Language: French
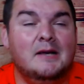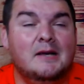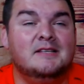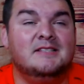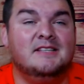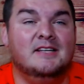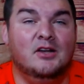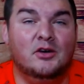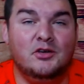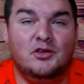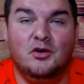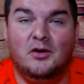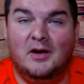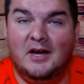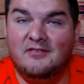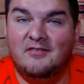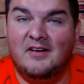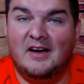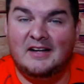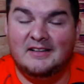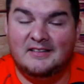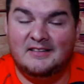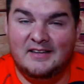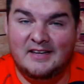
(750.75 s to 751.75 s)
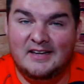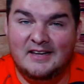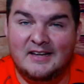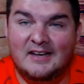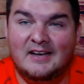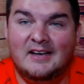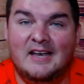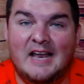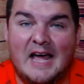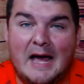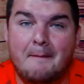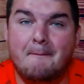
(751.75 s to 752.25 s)
C'est là qu'ils ont inventé
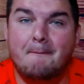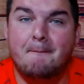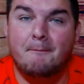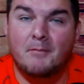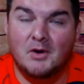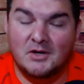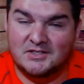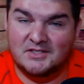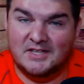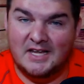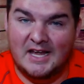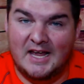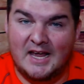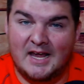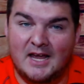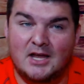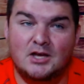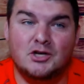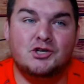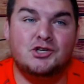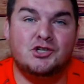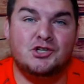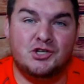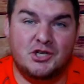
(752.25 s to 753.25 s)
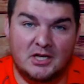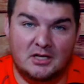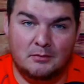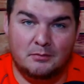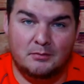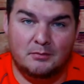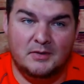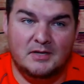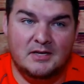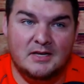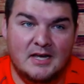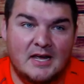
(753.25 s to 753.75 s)
la Mustang
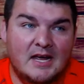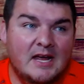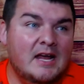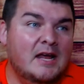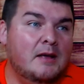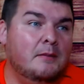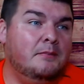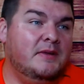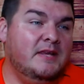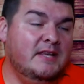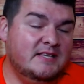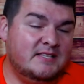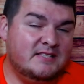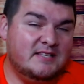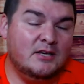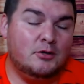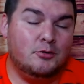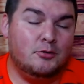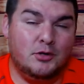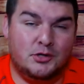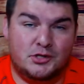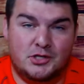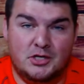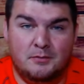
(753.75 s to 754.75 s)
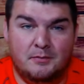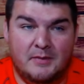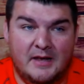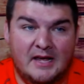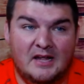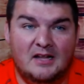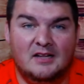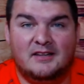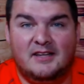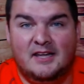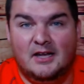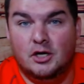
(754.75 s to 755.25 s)
Shelby. Puis c'est Christian
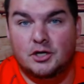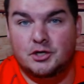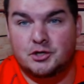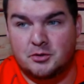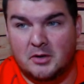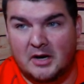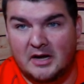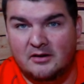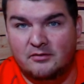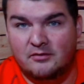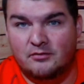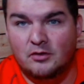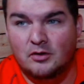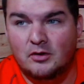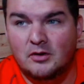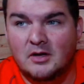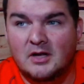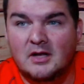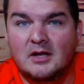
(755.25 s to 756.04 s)
Bale qui est le driver.